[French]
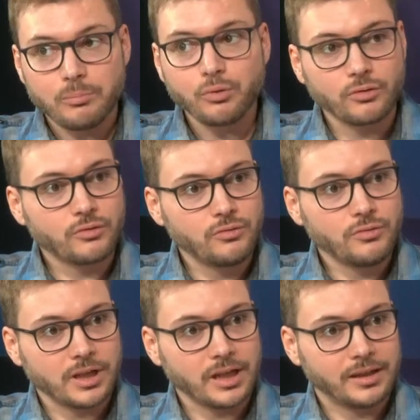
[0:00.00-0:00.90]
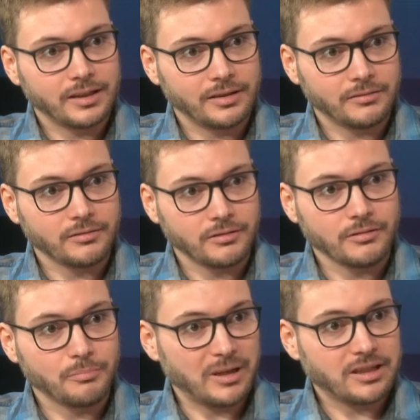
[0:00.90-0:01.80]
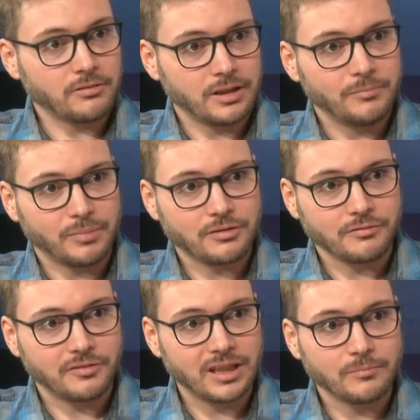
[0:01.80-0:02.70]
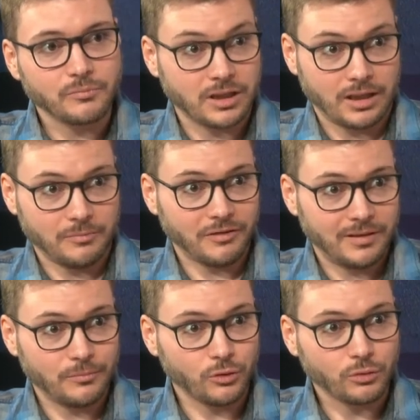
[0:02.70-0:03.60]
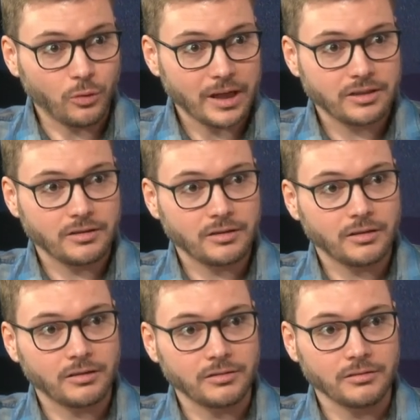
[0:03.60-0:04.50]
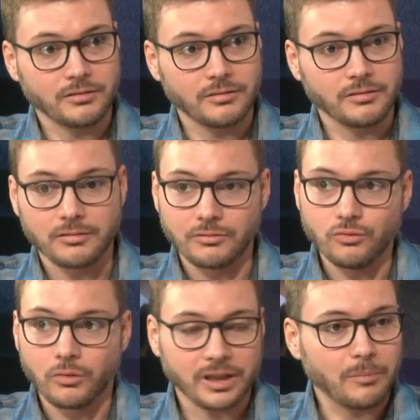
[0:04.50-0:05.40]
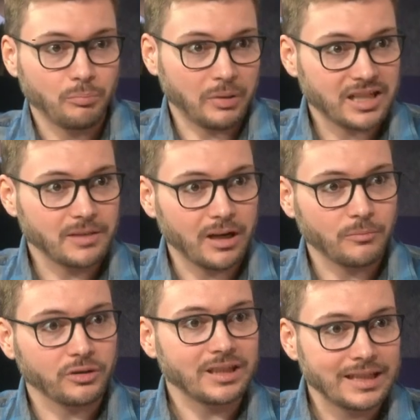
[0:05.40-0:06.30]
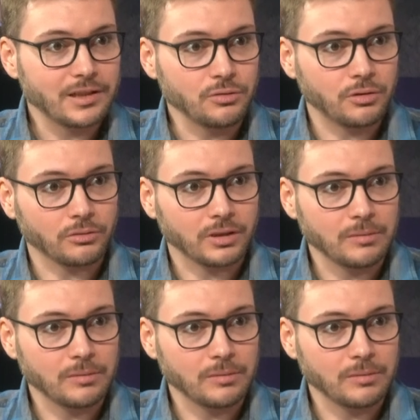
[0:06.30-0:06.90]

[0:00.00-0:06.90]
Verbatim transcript: pour le coup, j'ai été euh, passionné par ce film. C'est quand même un film de trois heures euh, où on a principalement des discussions dans des